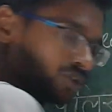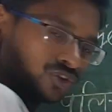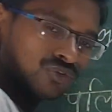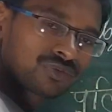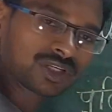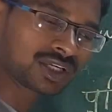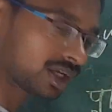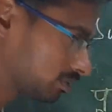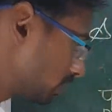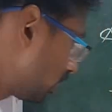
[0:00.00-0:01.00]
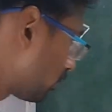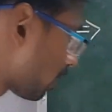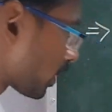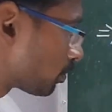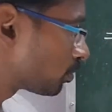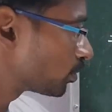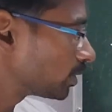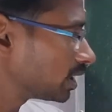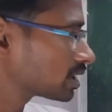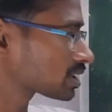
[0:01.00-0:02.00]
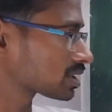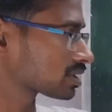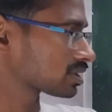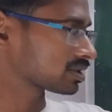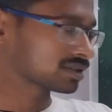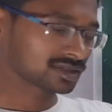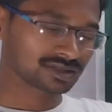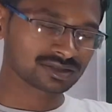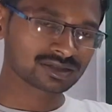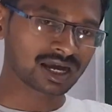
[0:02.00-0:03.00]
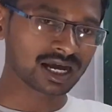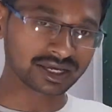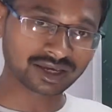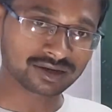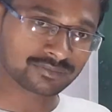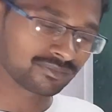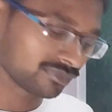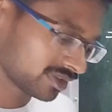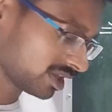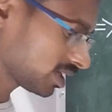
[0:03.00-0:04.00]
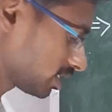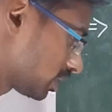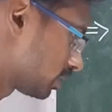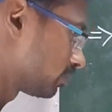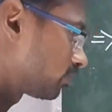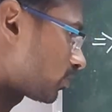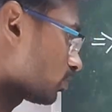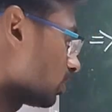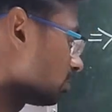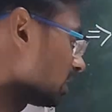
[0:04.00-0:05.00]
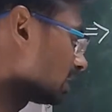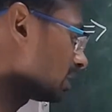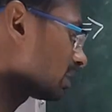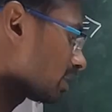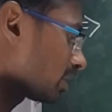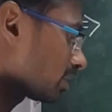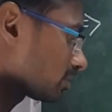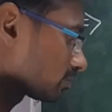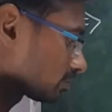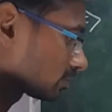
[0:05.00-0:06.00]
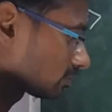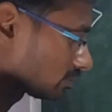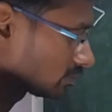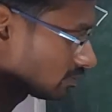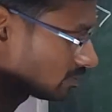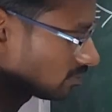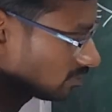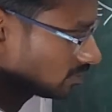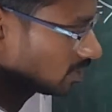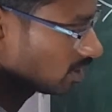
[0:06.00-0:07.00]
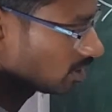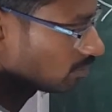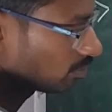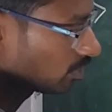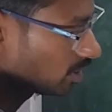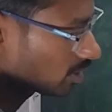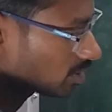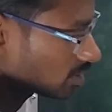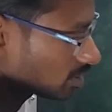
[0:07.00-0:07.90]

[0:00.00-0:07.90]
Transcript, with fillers: तो फिर क्या हुआ पुलिस आया यही ना तो अब यहां लिखेंगे द पुलिस